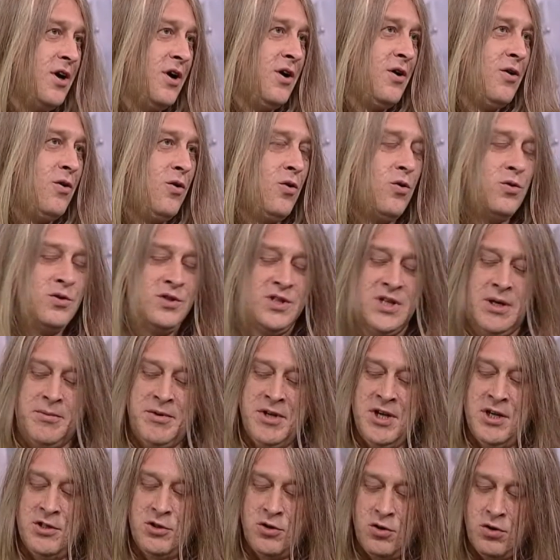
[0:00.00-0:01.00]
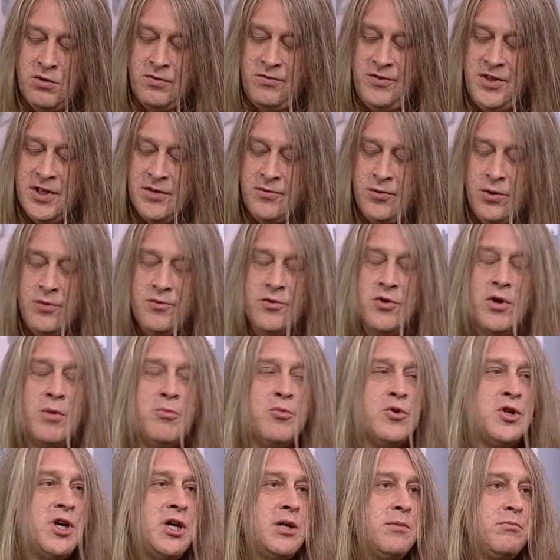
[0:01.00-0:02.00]
Und da man ja doch vier, fünf
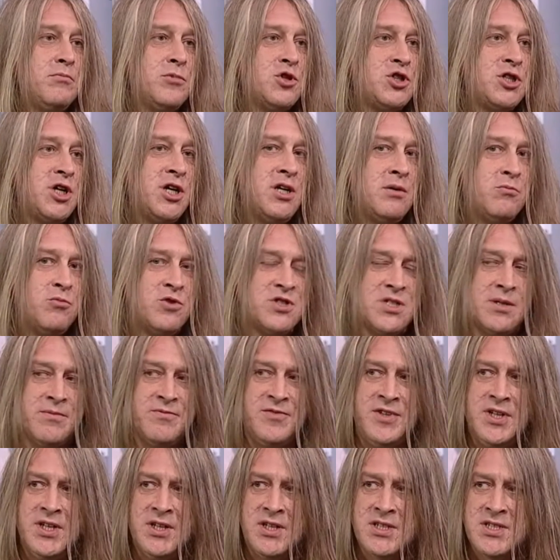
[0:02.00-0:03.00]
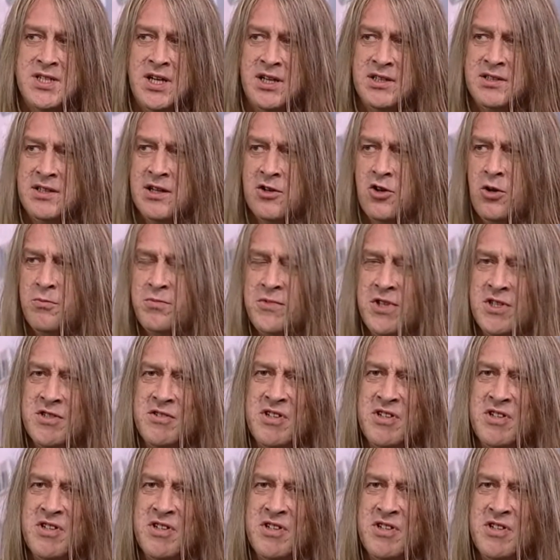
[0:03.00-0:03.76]
Komponenten bestellen muss, haben viele gesagt, da kommt dir so eine